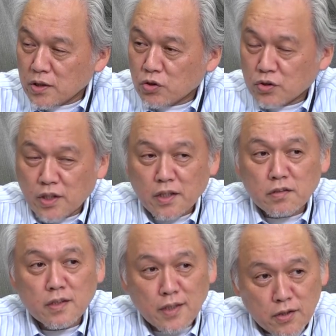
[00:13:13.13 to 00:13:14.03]
一応つけて
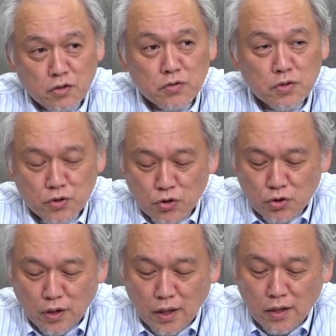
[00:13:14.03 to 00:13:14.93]
くださいというふうに推奨
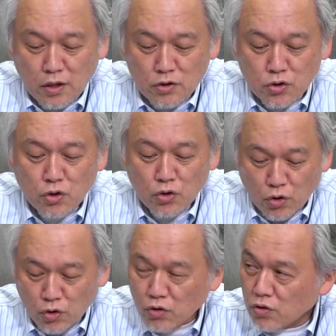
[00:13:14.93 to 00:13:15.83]
されてる状
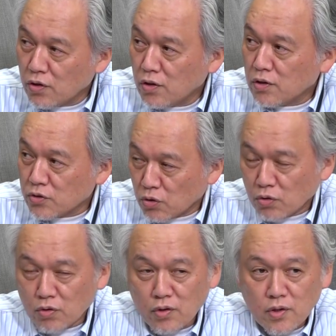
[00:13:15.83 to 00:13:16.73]
況、そ
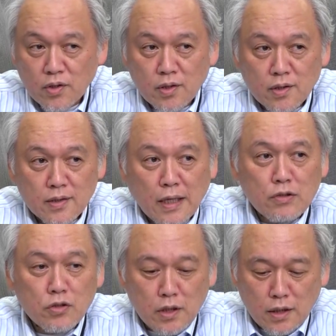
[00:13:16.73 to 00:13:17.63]
う、はい、な
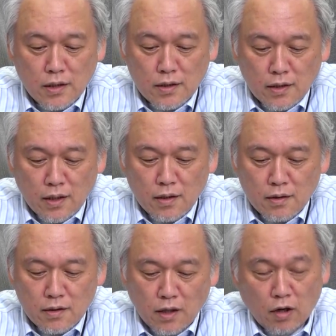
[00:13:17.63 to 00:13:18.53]
のに
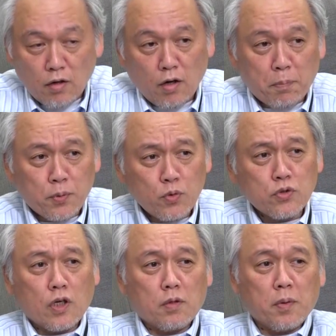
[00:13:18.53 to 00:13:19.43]
でいや
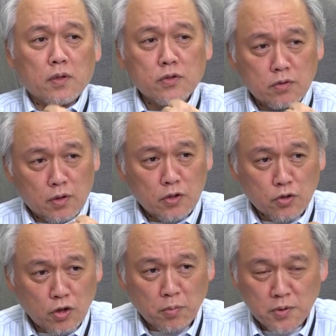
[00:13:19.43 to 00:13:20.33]
アプローチがあればすぐ解
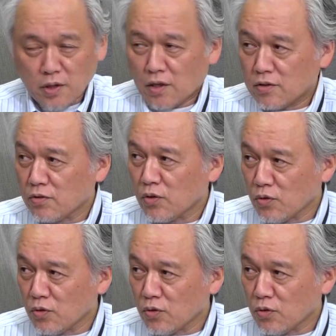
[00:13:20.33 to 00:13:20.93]
除できますからっていうけ